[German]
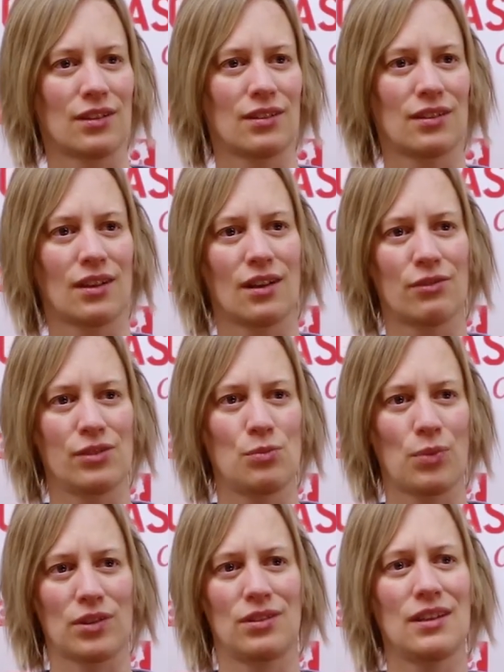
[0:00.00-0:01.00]
dass da viel
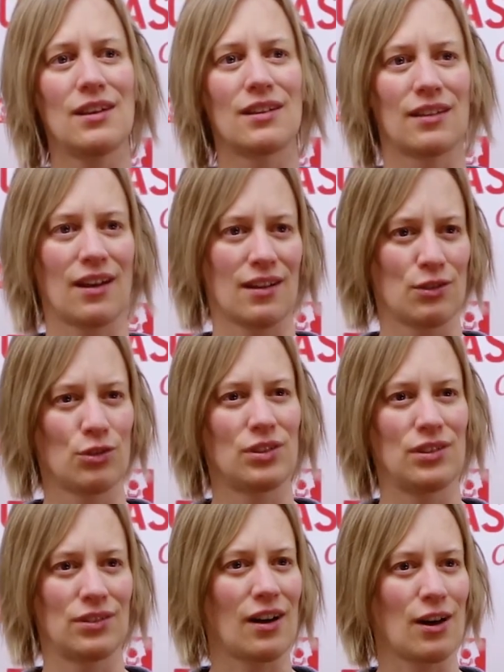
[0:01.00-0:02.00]
passieren kann durch
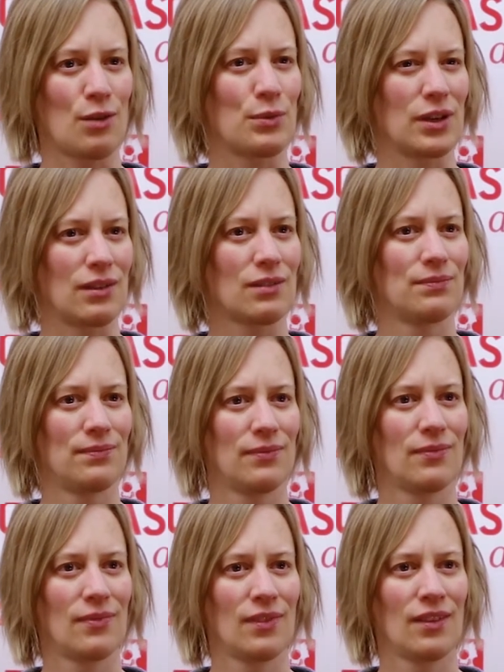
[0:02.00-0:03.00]
diese Arbeit.
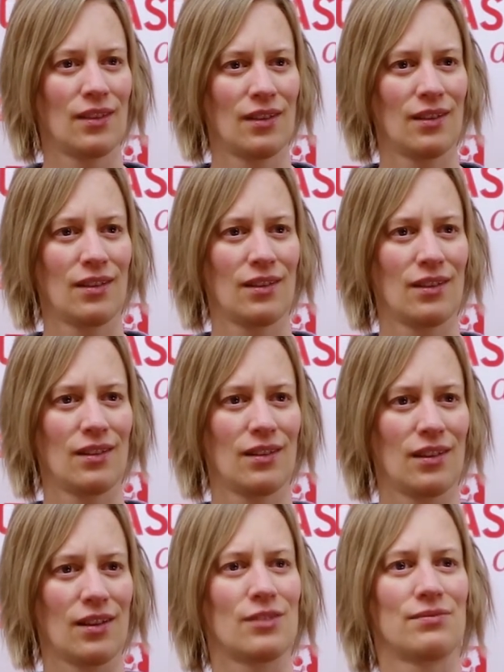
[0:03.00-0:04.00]

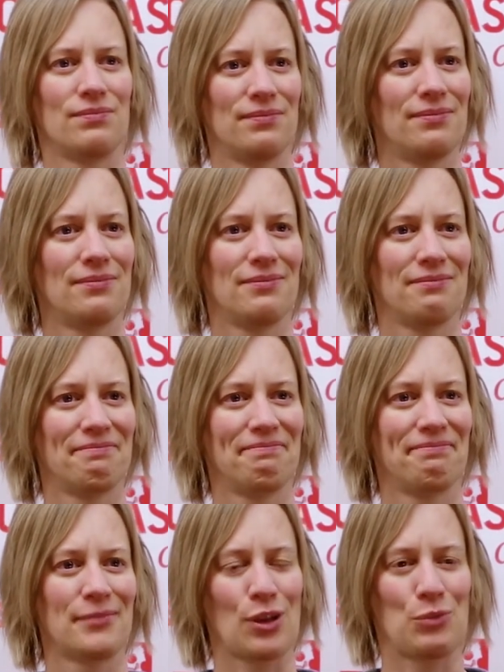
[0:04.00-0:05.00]
Ja,
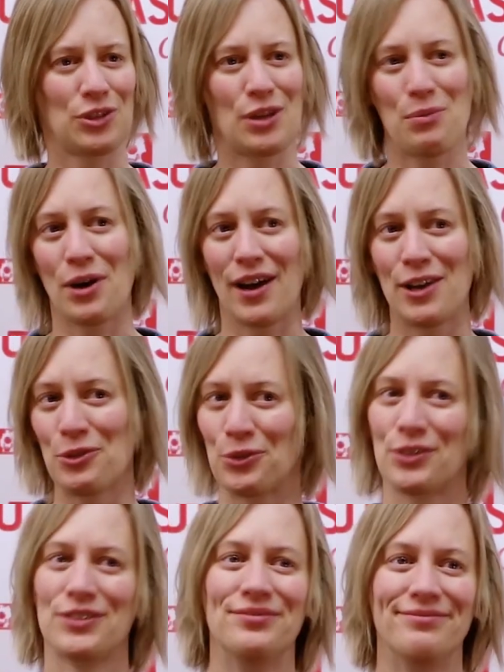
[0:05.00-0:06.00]
das hat mich sehr
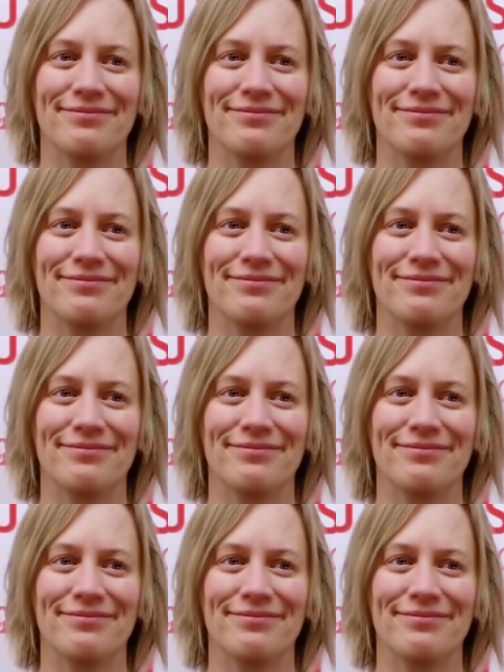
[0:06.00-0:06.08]
beeindruckt.